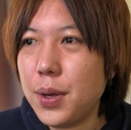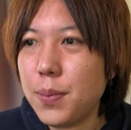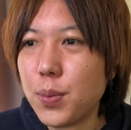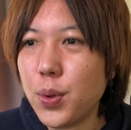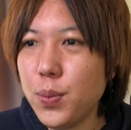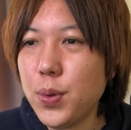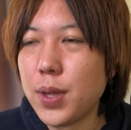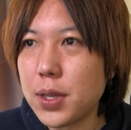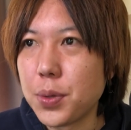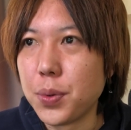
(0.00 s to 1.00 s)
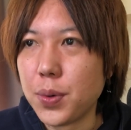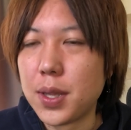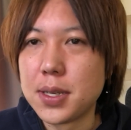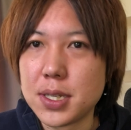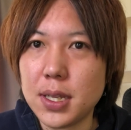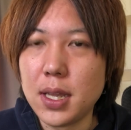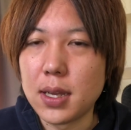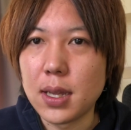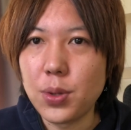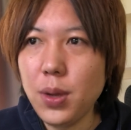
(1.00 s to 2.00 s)
飲むなという話だ
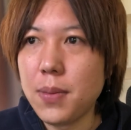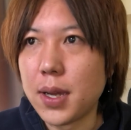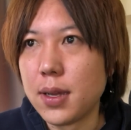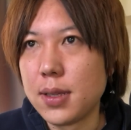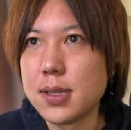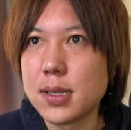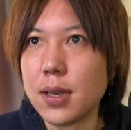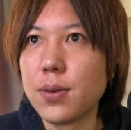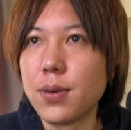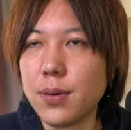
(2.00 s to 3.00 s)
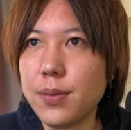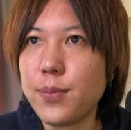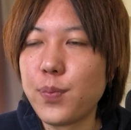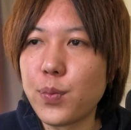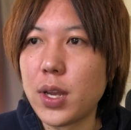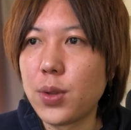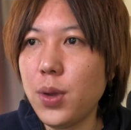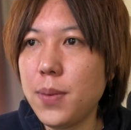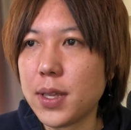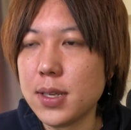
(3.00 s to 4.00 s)
から例えばですけどよ
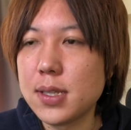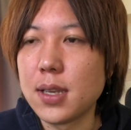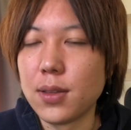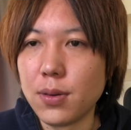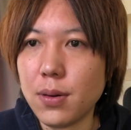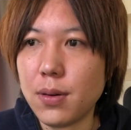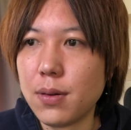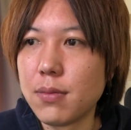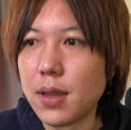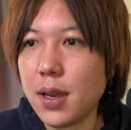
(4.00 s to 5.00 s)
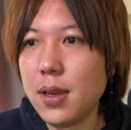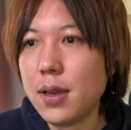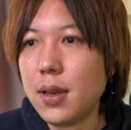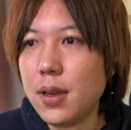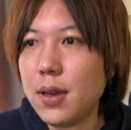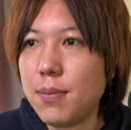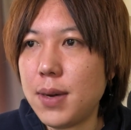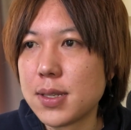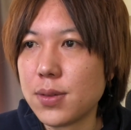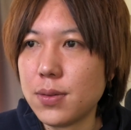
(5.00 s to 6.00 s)
例えばですけどね
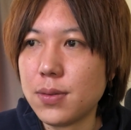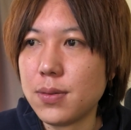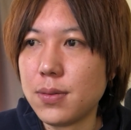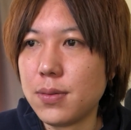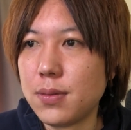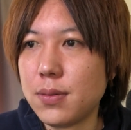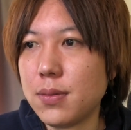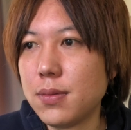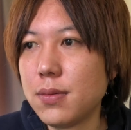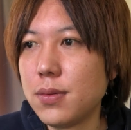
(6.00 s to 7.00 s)
まあその